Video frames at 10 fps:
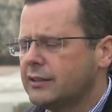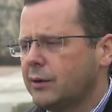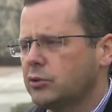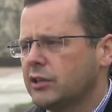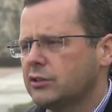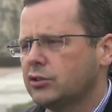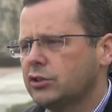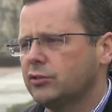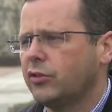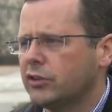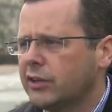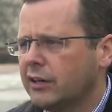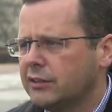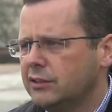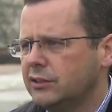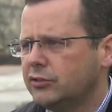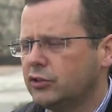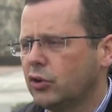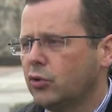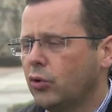cały czas toczy się wojna i w
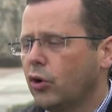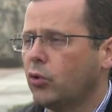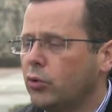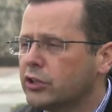ciągu roku,